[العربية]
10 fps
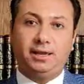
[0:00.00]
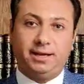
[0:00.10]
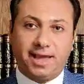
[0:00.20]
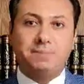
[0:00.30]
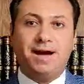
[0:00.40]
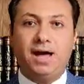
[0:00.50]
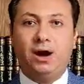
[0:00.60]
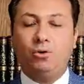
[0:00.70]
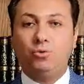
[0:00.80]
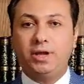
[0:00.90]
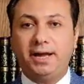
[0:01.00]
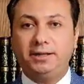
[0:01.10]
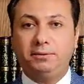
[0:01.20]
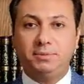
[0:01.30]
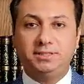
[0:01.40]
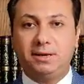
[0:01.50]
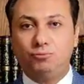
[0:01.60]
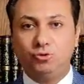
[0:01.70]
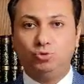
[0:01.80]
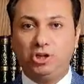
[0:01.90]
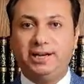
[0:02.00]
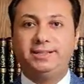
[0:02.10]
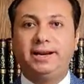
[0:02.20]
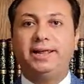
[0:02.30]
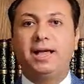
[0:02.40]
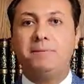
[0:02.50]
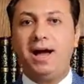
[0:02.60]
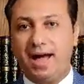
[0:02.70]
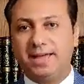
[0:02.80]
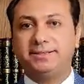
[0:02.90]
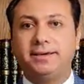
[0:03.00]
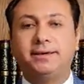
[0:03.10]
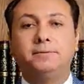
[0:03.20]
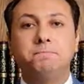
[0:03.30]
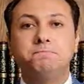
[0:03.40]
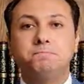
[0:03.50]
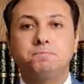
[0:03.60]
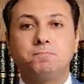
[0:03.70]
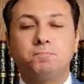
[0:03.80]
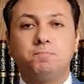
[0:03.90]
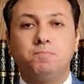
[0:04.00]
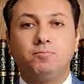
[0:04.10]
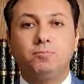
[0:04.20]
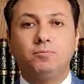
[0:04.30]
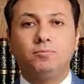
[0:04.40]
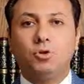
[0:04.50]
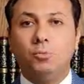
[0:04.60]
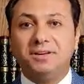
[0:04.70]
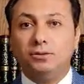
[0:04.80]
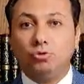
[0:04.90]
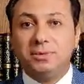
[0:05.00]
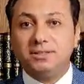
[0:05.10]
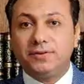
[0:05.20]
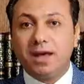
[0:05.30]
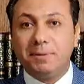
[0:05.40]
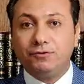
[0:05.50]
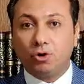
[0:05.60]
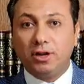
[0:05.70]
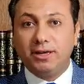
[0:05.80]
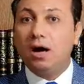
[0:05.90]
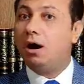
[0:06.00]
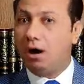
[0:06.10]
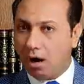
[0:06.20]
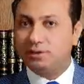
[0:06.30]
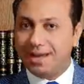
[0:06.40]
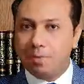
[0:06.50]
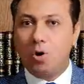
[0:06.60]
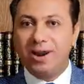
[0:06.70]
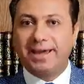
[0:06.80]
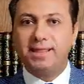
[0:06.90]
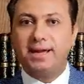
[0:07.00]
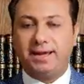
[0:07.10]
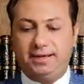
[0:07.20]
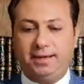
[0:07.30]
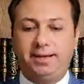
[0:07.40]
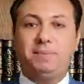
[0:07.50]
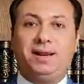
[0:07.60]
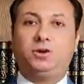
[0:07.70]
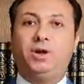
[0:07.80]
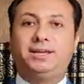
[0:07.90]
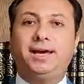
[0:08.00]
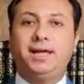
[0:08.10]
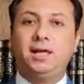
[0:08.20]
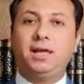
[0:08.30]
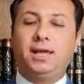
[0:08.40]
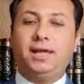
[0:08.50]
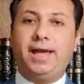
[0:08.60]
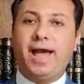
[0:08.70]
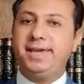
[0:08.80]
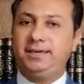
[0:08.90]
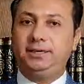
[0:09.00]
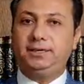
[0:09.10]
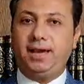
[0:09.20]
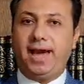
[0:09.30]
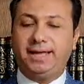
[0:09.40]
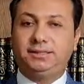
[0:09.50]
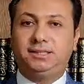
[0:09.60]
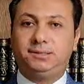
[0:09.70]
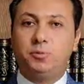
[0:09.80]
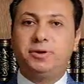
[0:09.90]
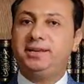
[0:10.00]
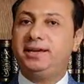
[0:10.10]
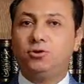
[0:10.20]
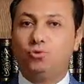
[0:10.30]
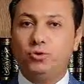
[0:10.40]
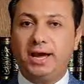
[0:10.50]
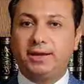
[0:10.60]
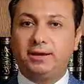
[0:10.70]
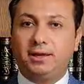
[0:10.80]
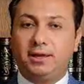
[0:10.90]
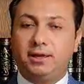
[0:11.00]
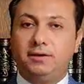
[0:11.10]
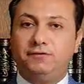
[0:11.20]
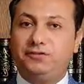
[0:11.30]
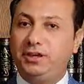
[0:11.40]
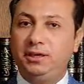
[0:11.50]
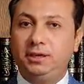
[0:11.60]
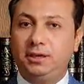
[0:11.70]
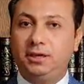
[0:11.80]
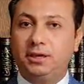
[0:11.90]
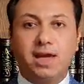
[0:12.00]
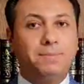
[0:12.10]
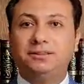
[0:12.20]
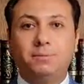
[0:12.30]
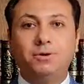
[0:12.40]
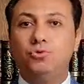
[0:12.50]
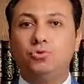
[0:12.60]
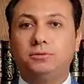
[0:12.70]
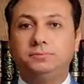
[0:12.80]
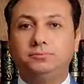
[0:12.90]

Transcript: الجامعه او يعني بيسموه المدير الاداري للجامعه حاجه زي كده هما الاثنين دول بس في الجامعه في الكليه اه زي ما بقول لك كده يعني اللي انا بحكيه لك ده اي حد ممكن يحكيه لك في آه، جامعه دمنهور